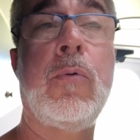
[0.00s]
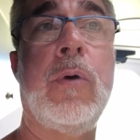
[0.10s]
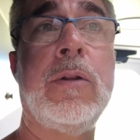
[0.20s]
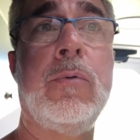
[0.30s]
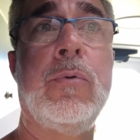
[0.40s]

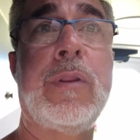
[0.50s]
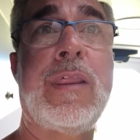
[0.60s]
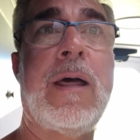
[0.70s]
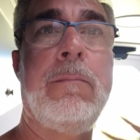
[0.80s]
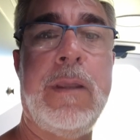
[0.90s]
quando
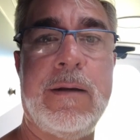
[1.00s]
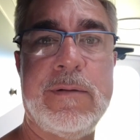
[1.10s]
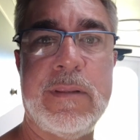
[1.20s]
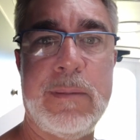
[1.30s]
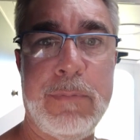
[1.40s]
saber
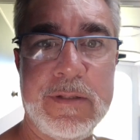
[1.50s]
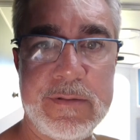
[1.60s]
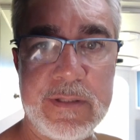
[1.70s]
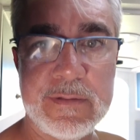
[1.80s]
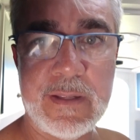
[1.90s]
se
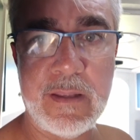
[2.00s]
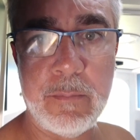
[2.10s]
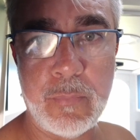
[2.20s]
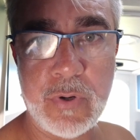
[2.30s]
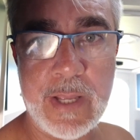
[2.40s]
precisa
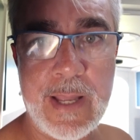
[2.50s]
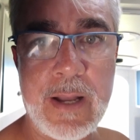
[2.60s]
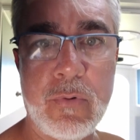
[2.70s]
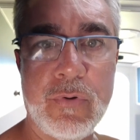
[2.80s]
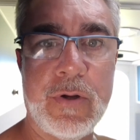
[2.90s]
repor a
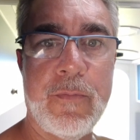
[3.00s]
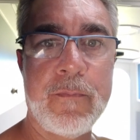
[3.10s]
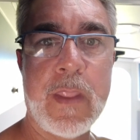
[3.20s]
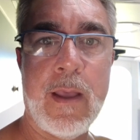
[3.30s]
água ou não.